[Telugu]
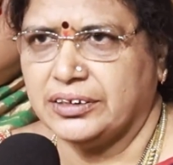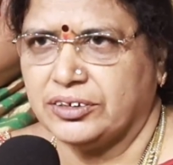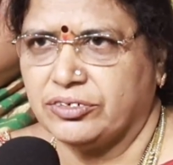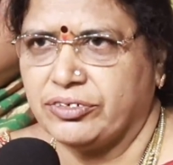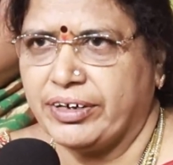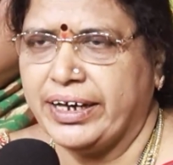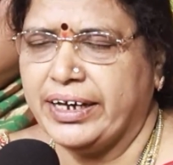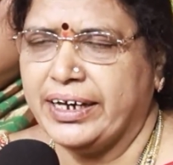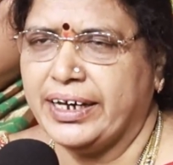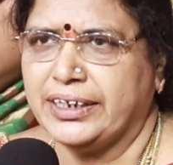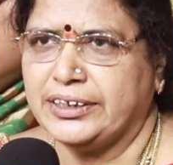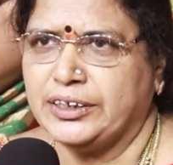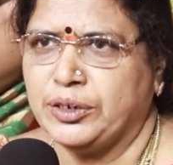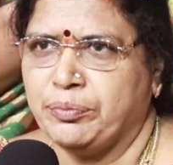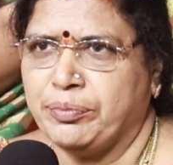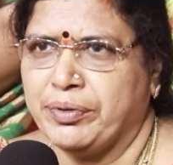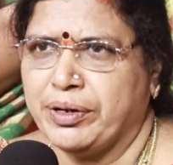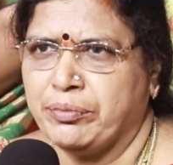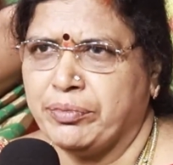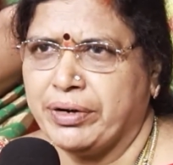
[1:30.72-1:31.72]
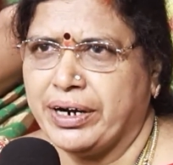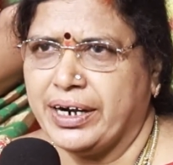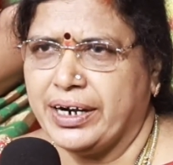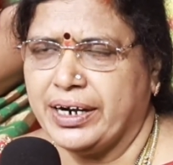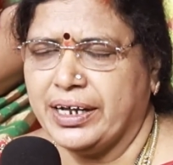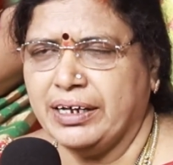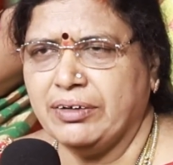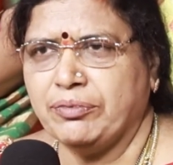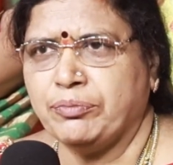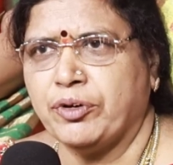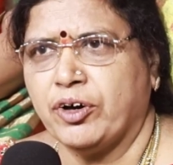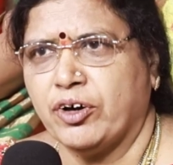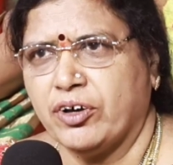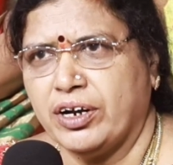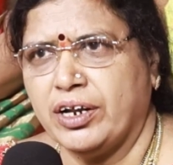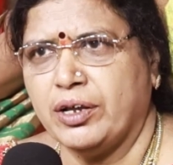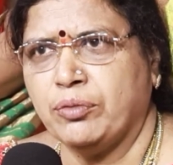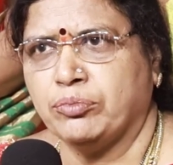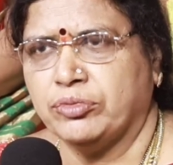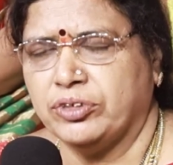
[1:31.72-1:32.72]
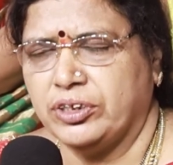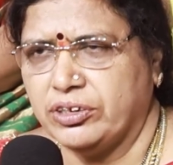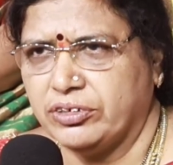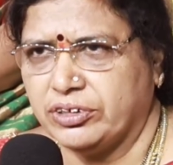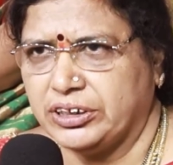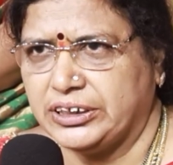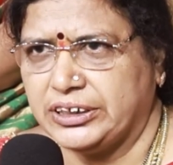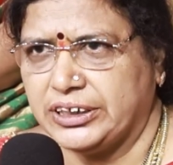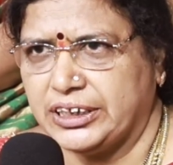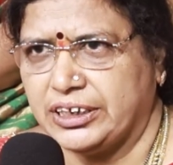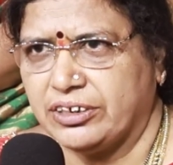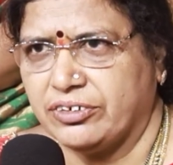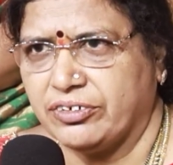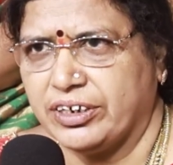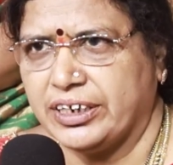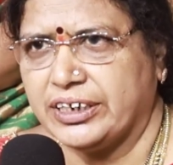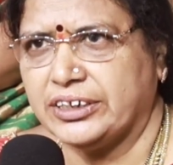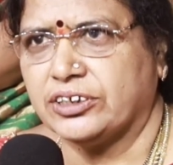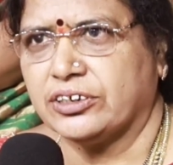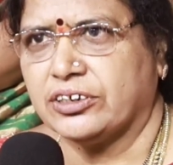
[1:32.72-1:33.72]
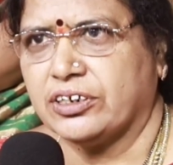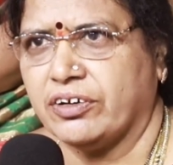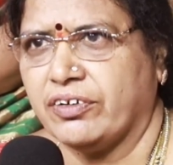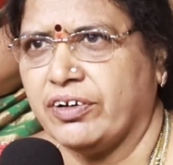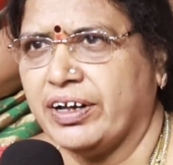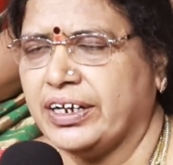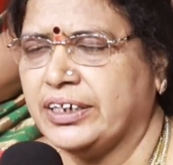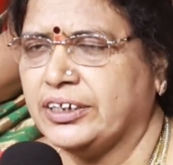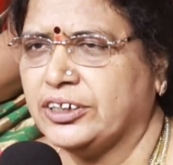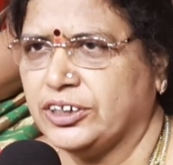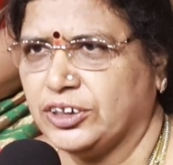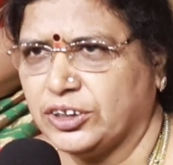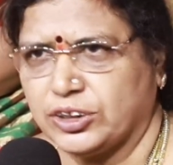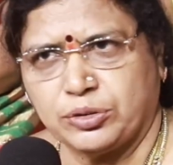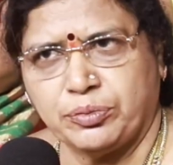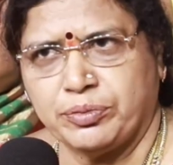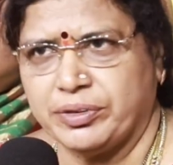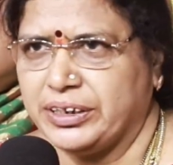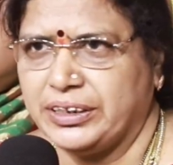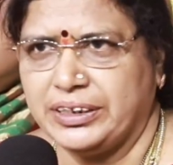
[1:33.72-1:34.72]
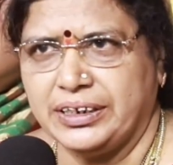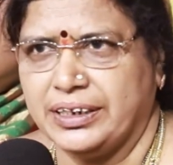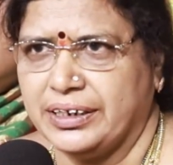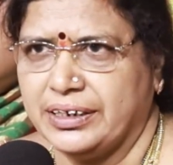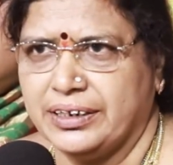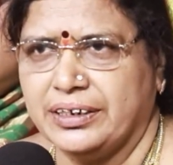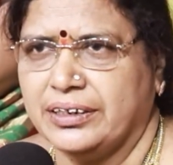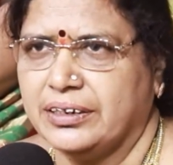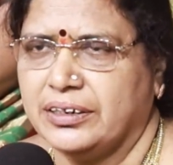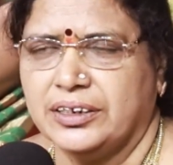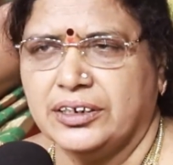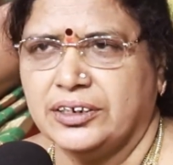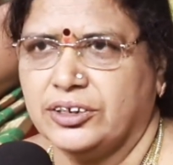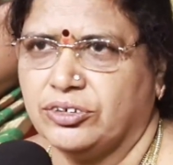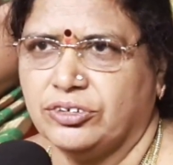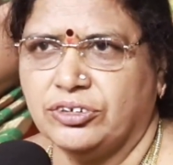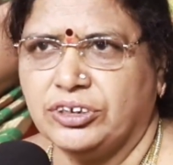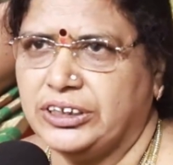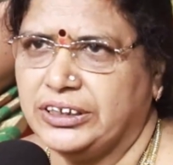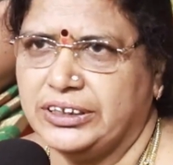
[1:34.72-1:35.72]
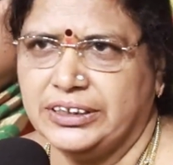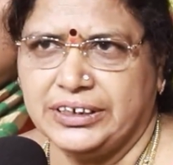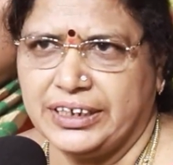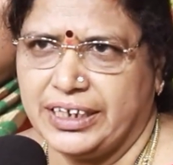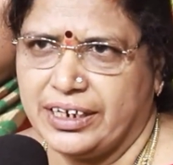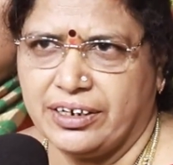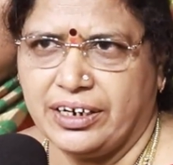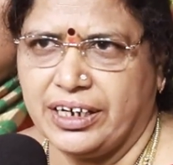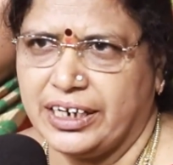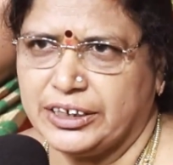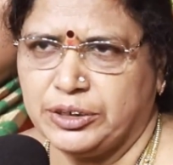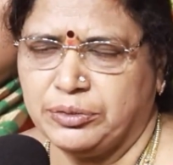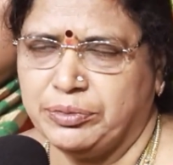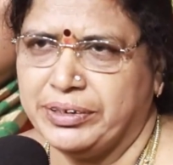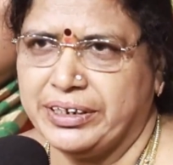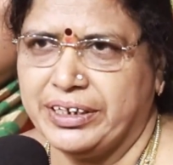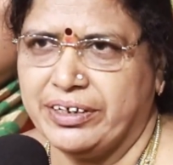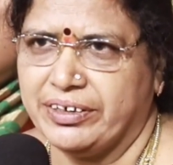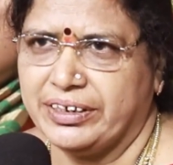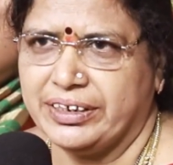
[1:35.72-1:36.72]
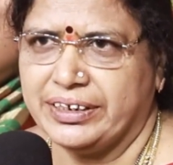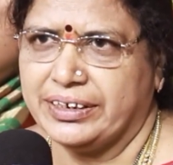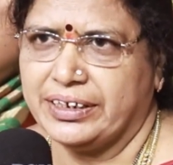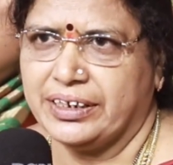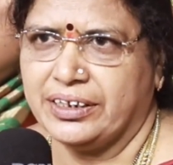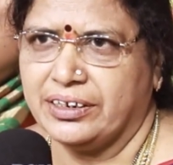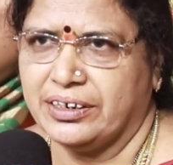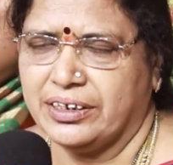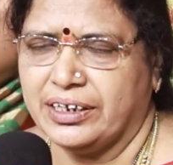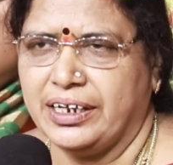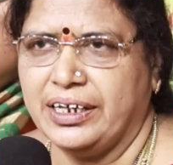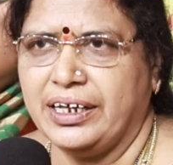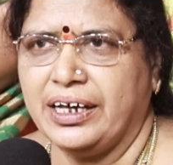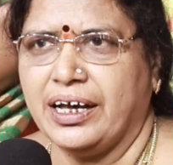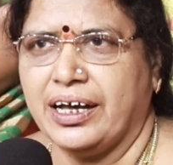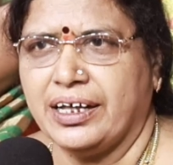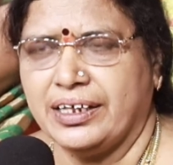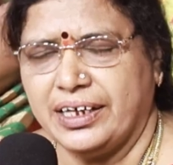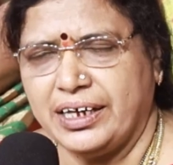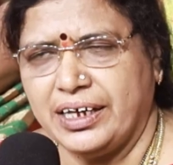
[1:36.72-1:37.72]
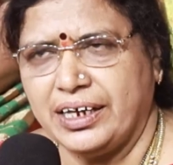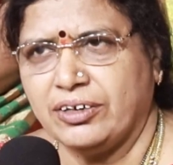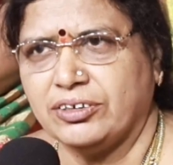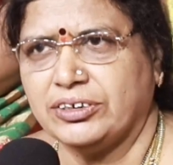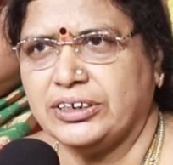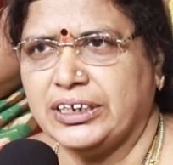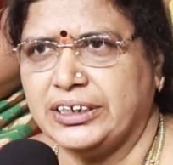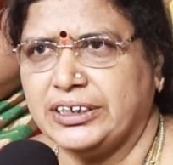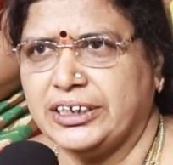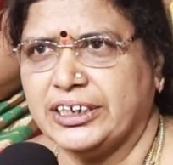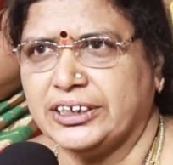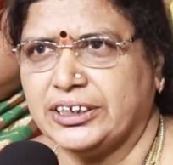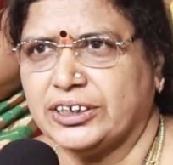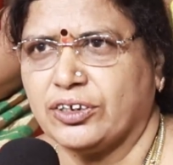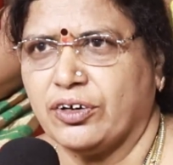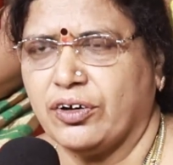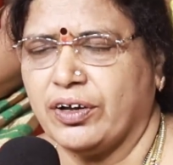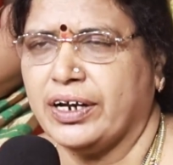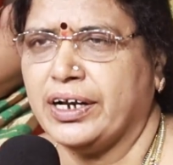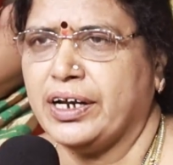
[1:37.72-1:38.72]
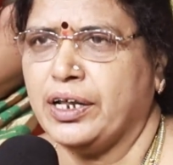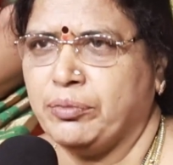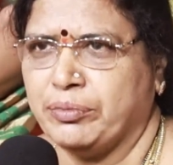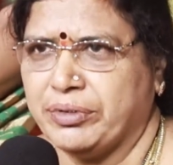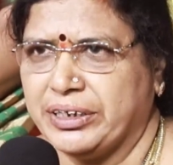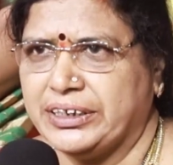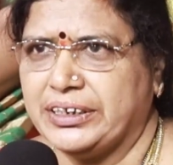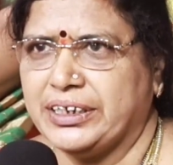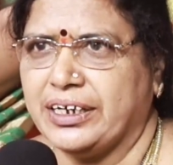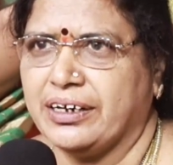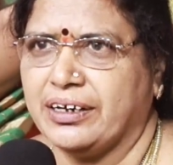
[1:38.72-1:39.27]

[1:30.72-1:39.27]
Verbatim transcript: స్వయంగా చెప్పిన మాట పౌర్ణమి ముందు వచ్చేటువంటి శుక్రవారం చేసుకోమని సూచించారు లక్ష్మీదేవి అందుకని అదే రోజే చేసుకోవాలని ఈ మధ్య